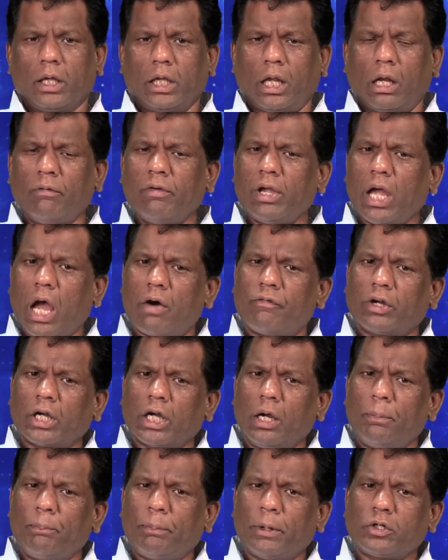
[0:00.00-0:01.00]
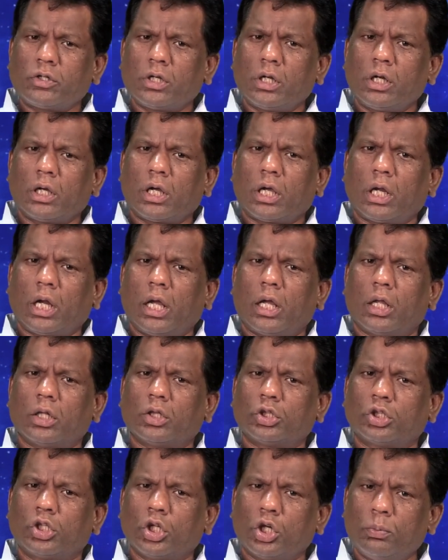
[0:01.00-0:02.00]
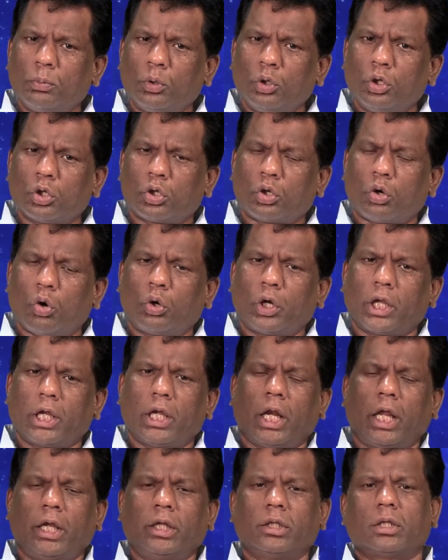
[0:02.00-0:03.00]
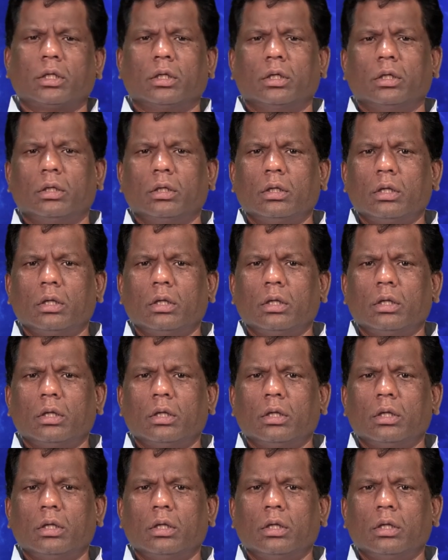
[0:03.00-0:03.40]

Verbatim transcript: எனவே அவர்கள் பெற்றிருக்கிற திருமுழுக்கோடு இணைத்து